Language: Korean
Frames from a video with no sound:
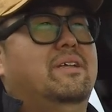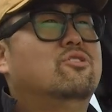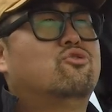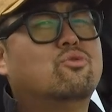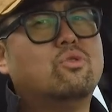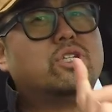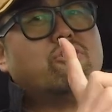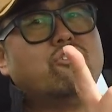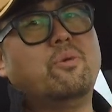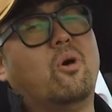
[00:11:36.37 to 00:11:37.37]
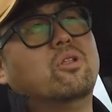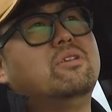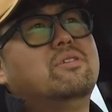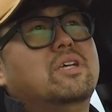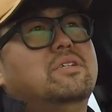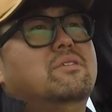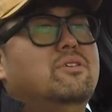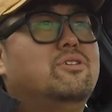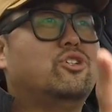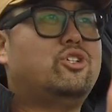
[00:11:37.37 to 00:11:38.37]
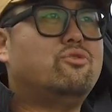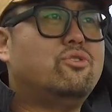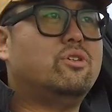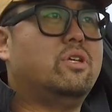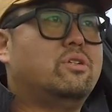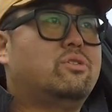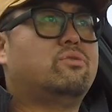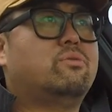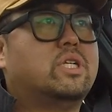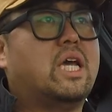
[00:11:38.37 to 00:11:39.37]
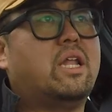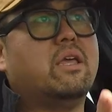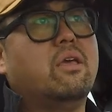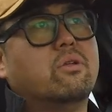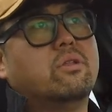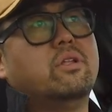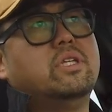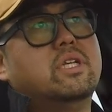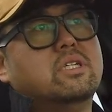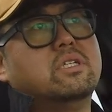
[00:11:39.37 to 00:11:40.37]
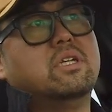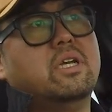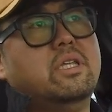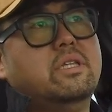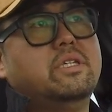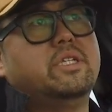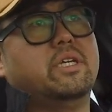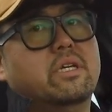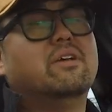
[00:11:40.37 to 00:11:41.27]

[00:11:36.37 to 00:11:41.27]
중고차 구입 어디서 하시던 이런 시운전 테스트로 차량에 어떤 이상 증상이 있는지